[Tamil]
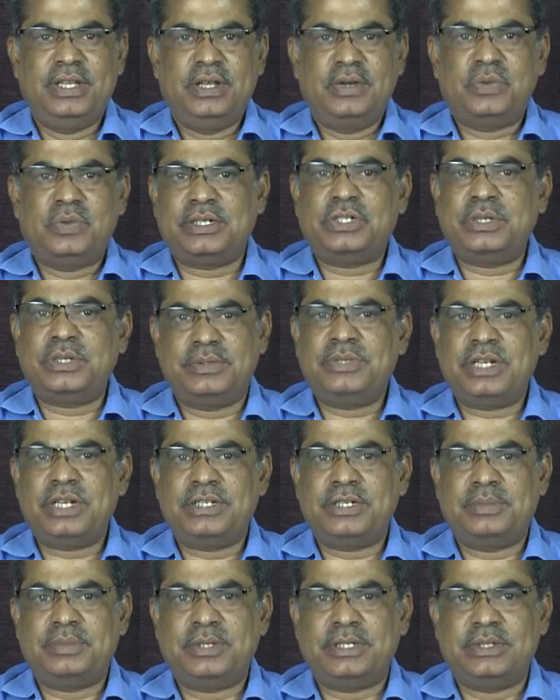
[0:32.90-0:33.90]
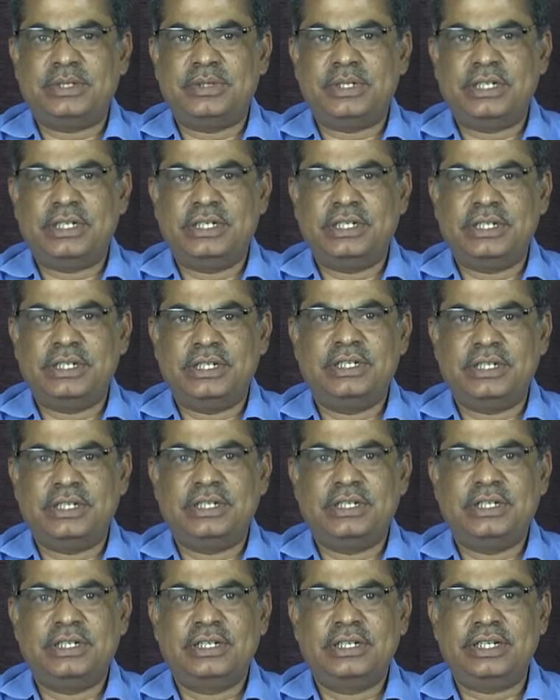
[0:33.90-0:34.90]
குற்றம் சாட்டப்பட்டவர்களுக்கு
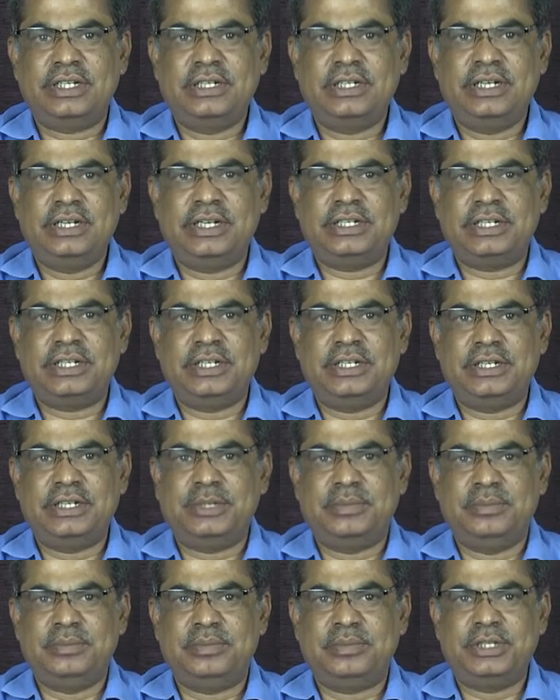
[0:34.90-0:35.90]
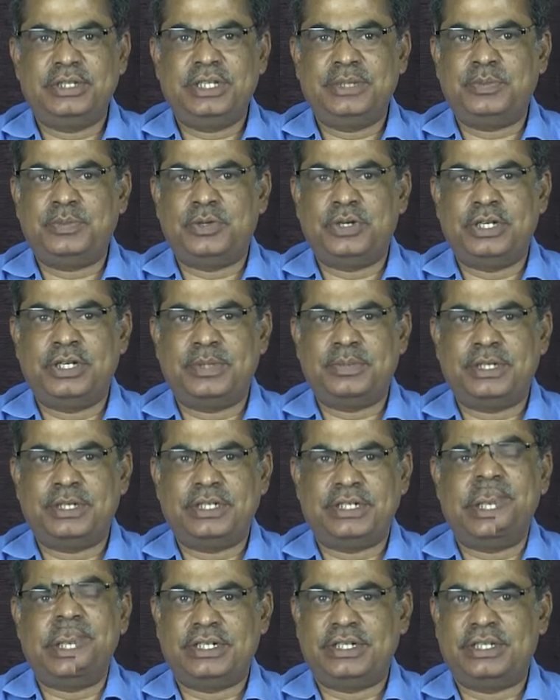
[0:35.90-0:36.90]
நேற்றைய தினம் தீர்ப்பு
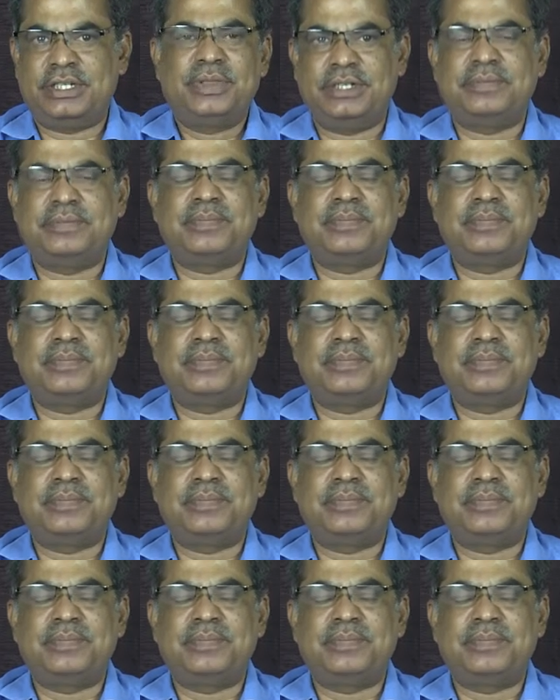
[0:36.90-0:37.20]
வழங்கப்பட்டு இருக்கிறது